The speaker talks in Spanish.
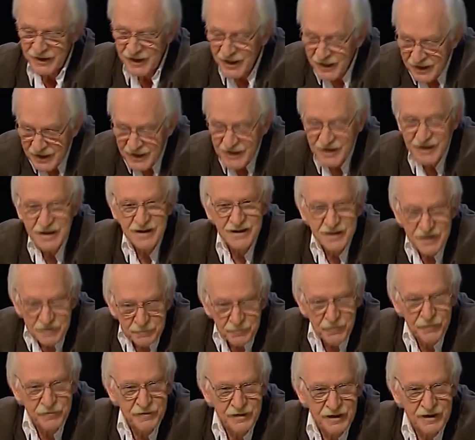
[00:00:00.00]
¿Qué quiere
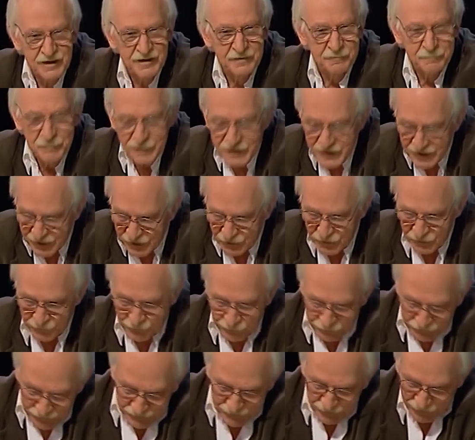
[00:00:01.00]
decir pobre de
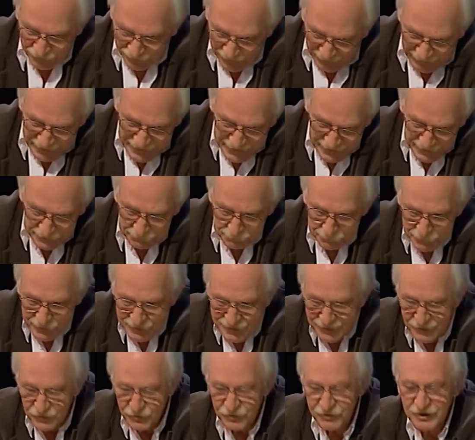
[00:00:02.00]
espíritu? Pues bueno, ahí
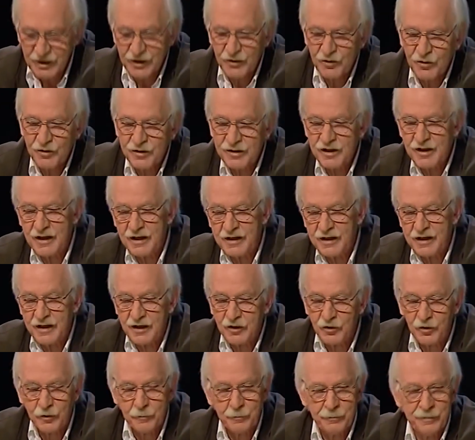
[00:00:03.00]
espíritu traduce el
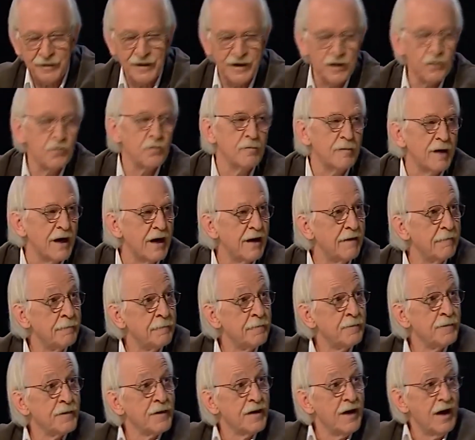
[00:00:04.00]
griego neuma,
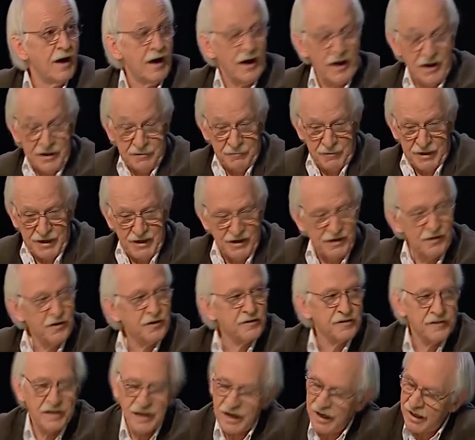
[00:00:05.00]

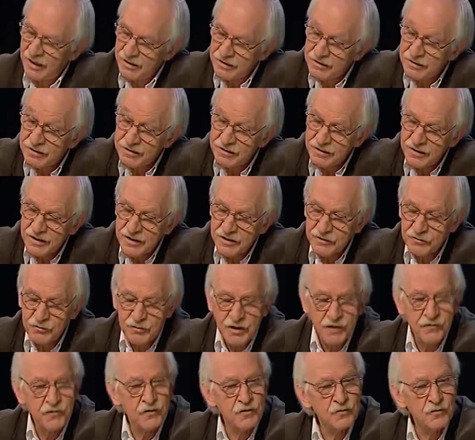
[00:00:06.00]
alma, o sea, es, es una